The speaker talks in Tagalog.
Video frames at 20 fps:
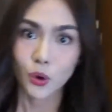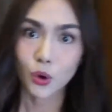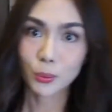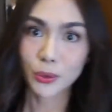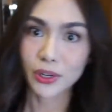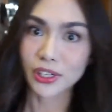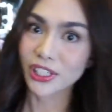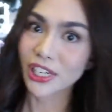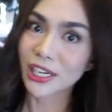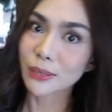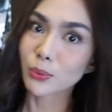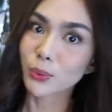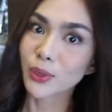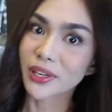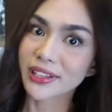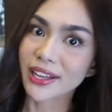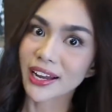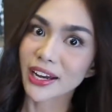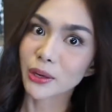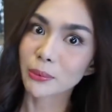Commercial
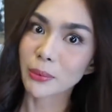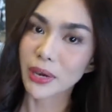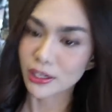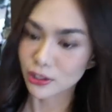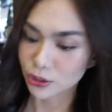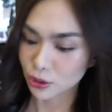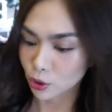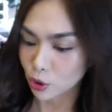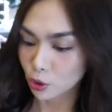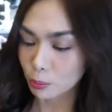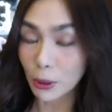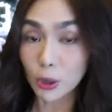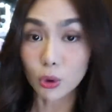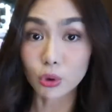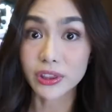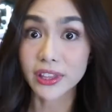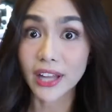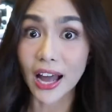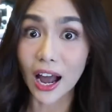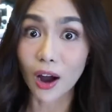muna tayo. Medyo
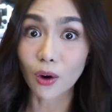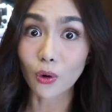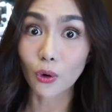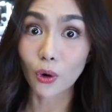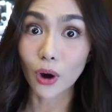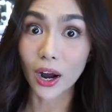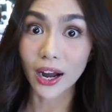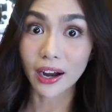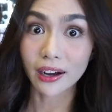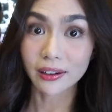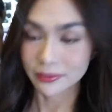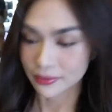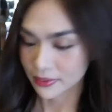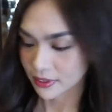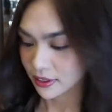pagod na ako ah.